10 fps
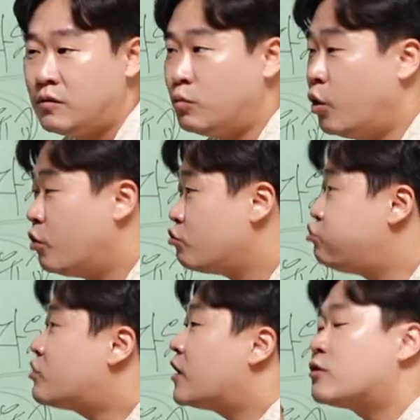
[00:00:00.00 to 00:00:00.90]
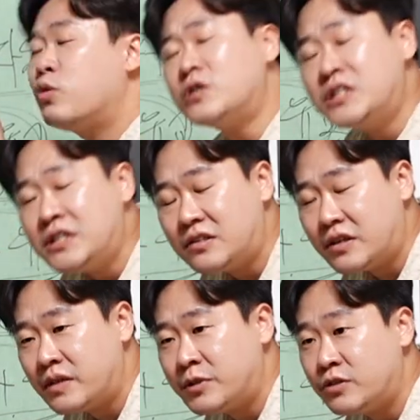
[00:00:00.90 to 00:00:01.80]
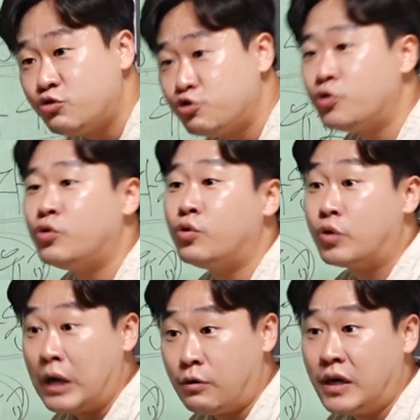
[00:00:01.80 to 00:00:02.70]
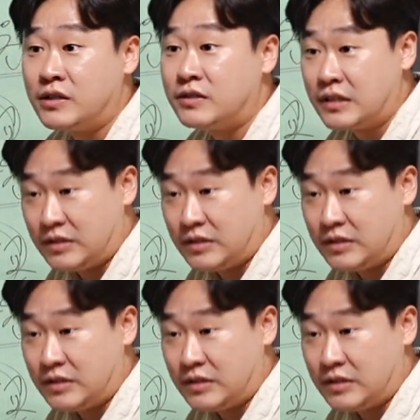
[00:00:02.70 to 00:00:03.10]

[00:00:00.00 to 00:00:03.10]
뭐 국가의 통치 시스템은 유교라고 하는